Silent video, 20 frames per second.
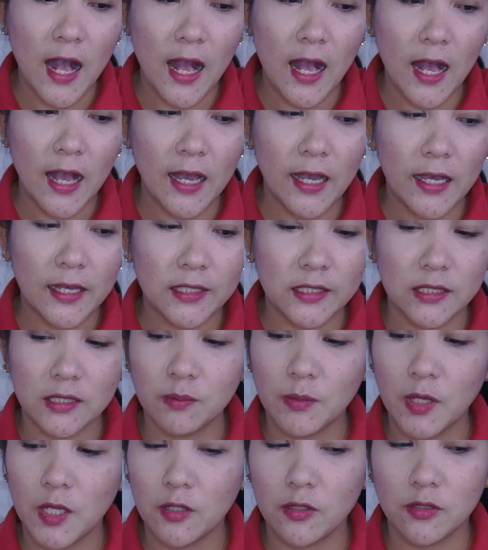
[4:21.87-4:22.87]
at
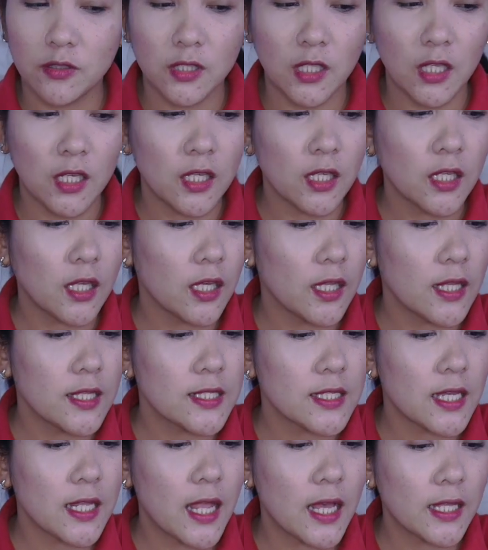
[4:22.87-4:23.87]
meron din, eh,
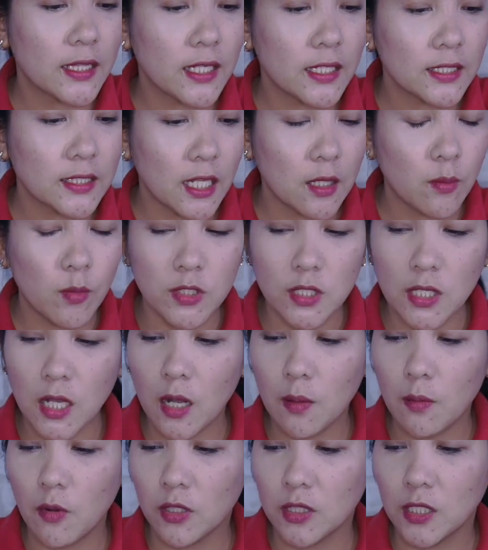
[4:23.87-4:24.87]
ensaladang talbos
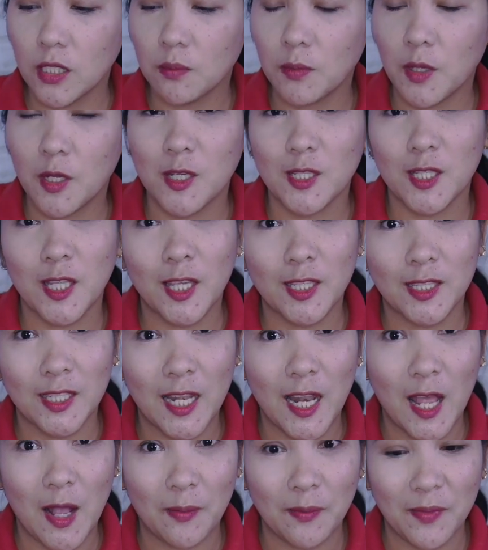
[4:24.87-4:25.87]
ng kamote at meron tayong
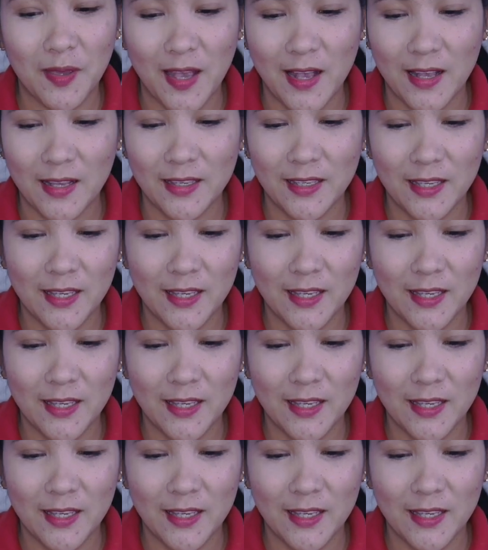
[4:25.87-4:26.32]
tilapia.